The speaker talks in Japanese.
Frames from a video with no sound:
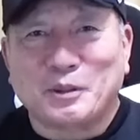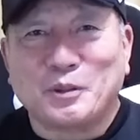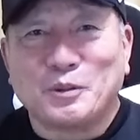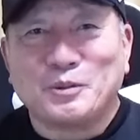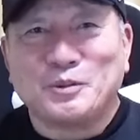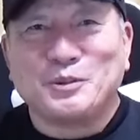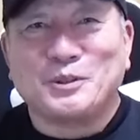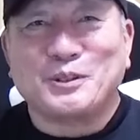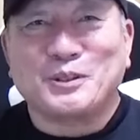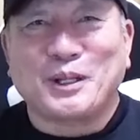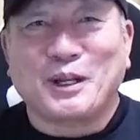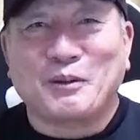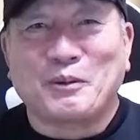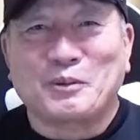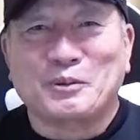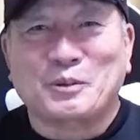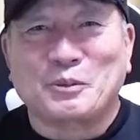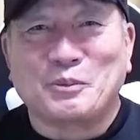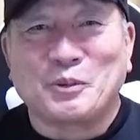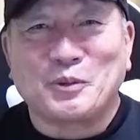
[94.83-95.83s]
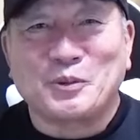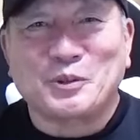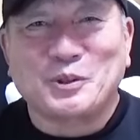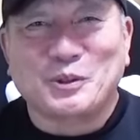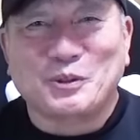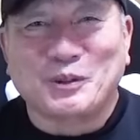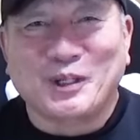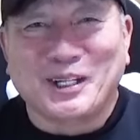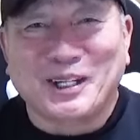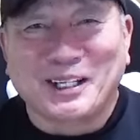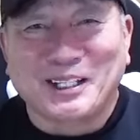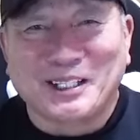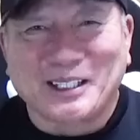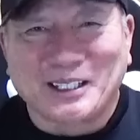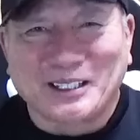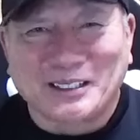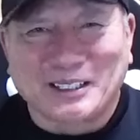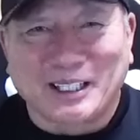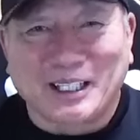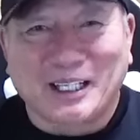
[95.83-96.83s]
よく山本文句言わない
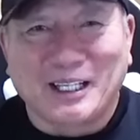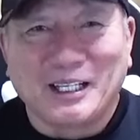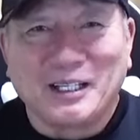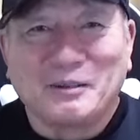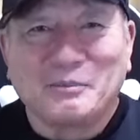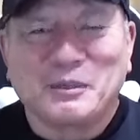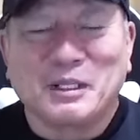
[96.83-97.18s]
なって